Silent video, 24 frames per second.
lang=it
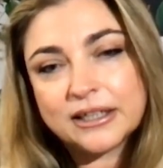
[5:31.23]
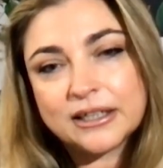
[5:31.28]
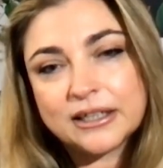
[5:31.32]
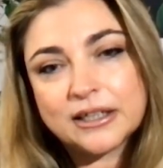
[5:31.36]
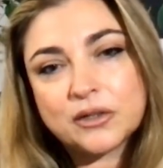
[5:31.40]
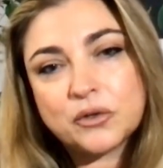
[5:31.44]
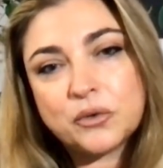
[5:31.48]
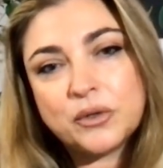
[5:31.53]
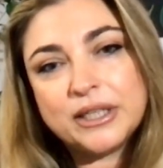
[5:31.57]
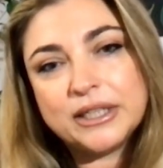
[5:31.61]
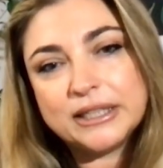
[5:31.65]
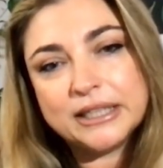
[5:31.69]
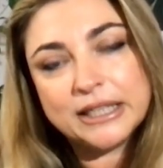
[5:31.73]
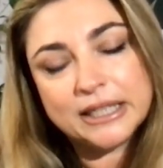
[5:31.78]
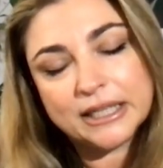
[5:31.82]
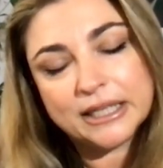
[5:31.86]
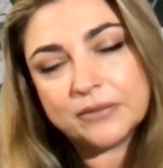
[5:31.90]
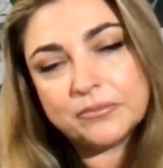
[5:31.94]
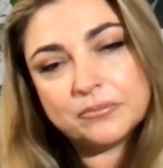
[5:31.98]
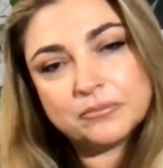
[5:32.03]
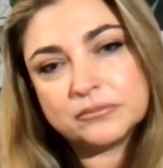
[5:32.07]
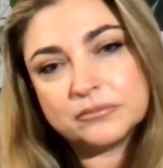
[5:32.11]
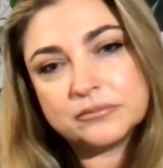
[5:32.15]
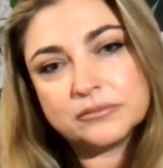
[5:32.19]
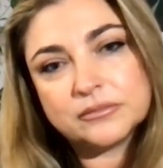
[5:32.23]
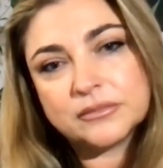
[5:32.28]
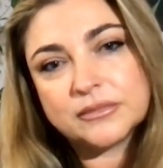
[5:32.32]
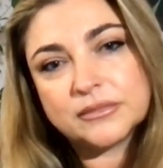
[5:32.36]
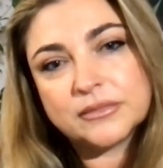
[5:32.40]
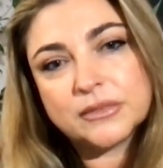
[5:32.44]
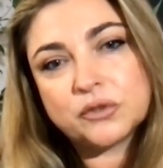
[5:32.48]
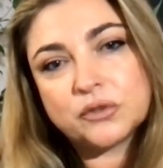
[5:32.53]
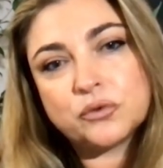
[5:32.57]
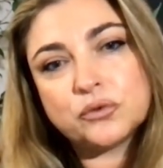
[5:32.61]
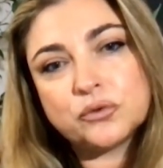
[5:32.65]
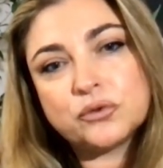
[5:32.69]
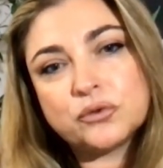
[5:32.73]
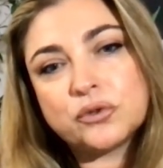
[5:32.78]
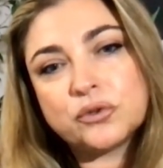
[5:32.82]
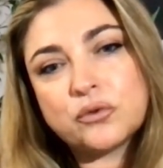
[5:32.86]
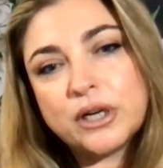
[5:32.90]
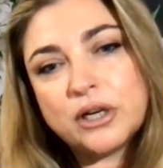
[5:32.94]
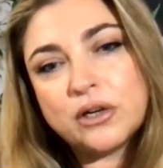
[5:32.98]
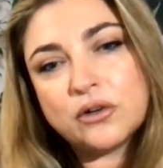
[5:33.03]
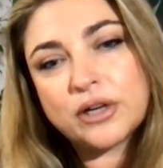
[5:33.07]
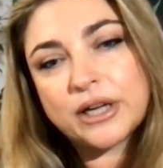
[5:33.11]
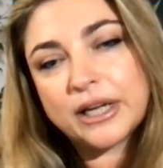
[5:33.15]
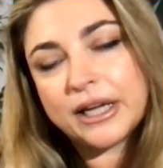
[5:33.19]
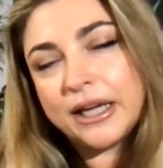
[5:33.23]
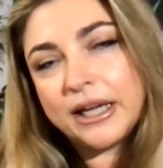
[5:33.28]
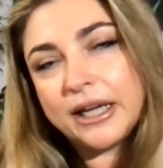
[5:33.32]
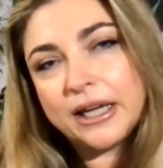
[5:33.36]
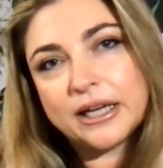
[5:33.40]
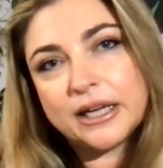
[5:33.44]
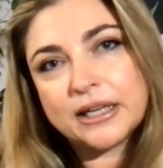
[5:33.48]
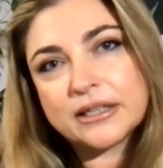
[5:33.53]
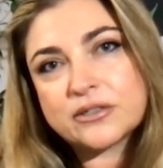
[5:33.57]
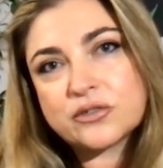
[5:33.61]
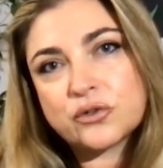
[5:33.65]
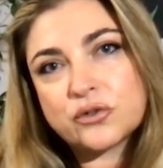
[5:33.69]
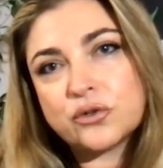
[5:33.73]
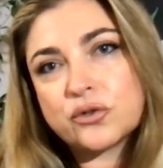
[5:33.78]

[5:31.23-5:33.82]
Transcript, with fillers: eh, quindi mh, mhmm, tutto quello che